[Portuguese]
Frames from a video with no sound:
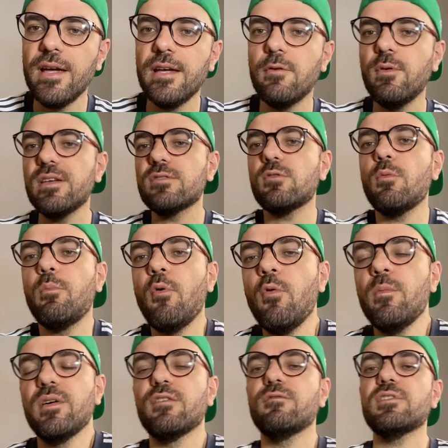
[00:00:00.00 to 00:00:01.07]
e com esse cupom,
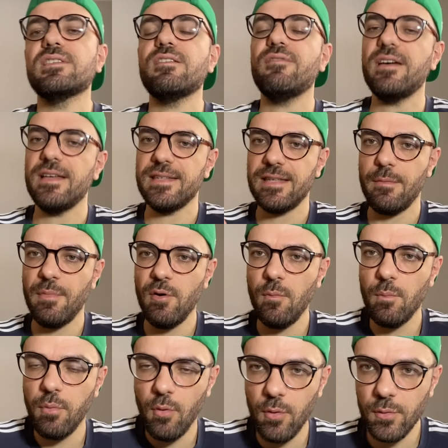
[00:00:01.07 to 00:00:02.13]
mano, você vai receber
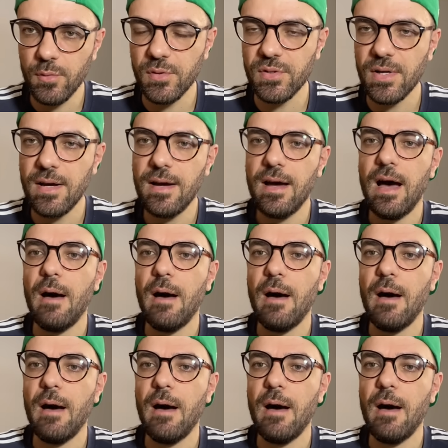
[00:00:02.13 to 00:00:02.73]
um bônus